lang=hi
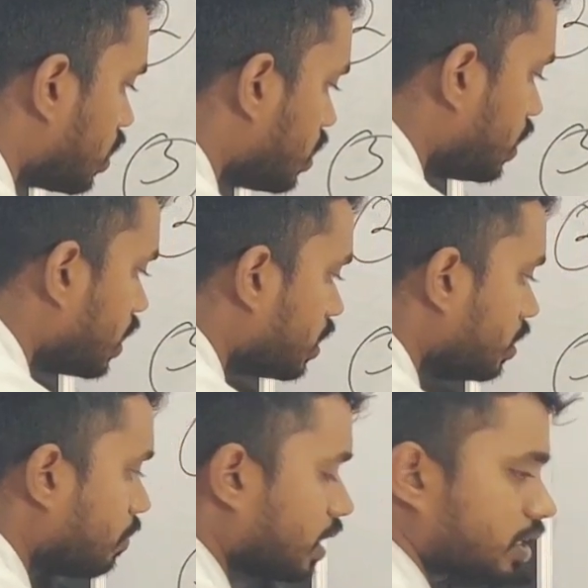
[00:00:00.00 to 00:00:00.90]
कितनी
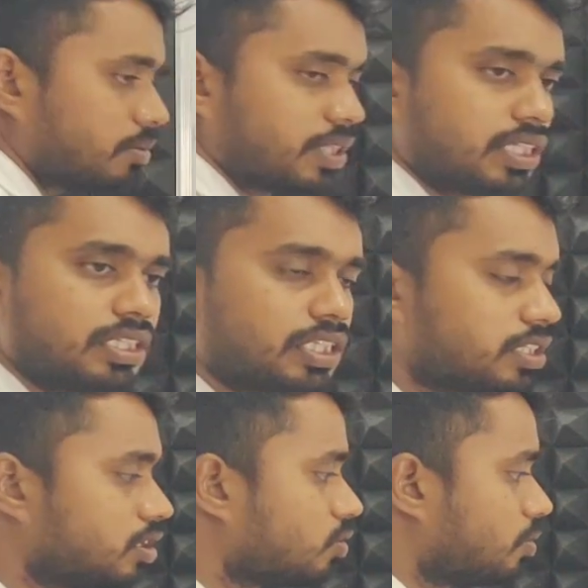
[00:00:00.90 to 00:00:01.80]
कितनी मात्रा में कितनी
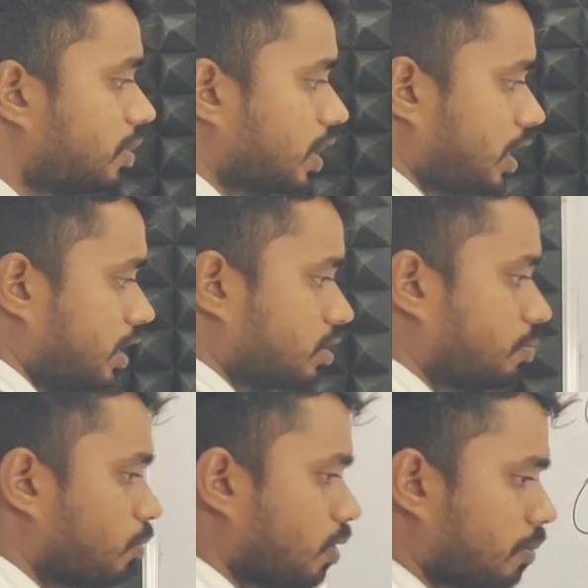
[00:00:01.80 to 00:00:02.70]
कितनी दूरी में लगाना है इसको
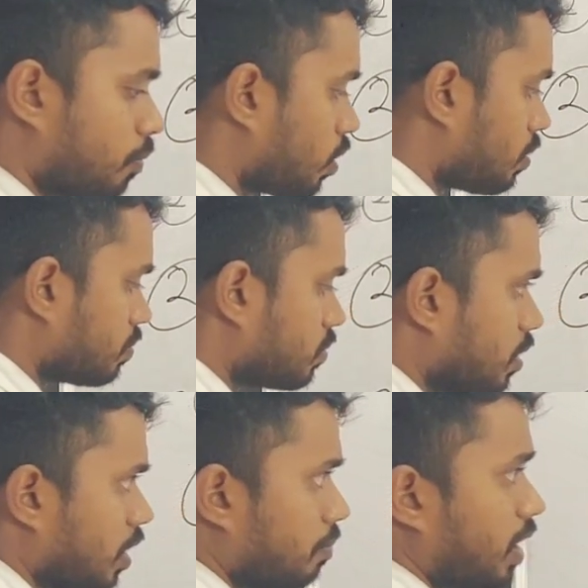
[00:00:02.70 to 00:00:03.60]
पूरा पूरा
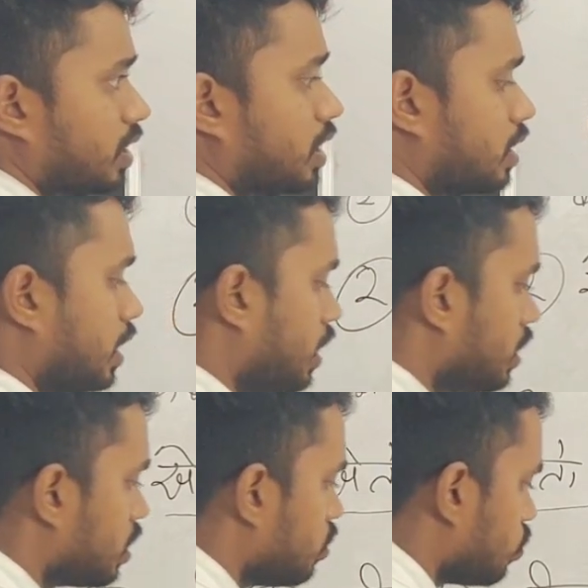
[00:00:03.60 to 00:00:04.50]
हम बात करते हैं
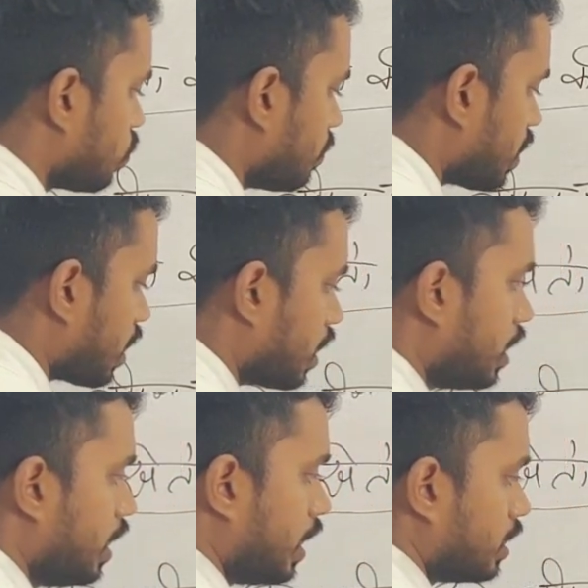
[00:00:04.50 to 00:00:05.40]
इसकी जो दूरी बनाना
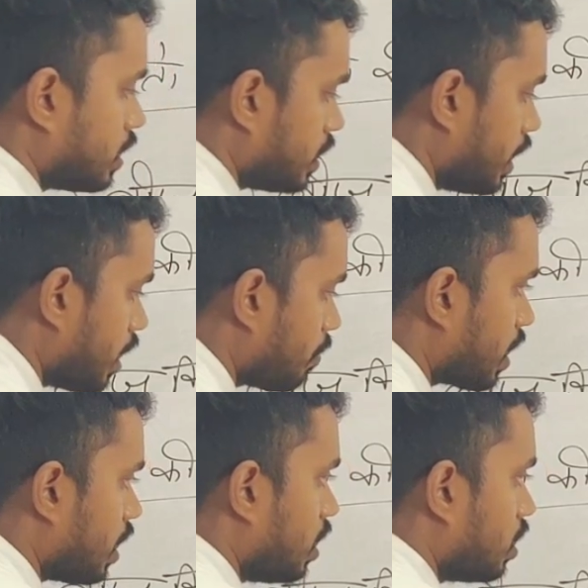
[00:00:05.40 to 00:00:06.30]
है जैसे ये
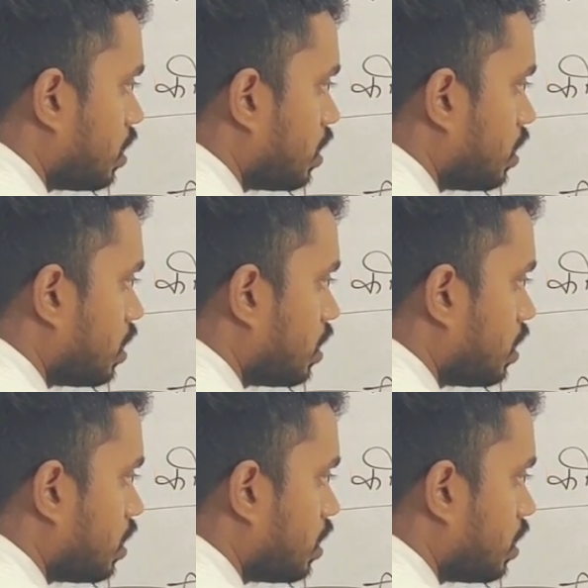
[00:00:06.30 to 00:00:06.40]
हमारा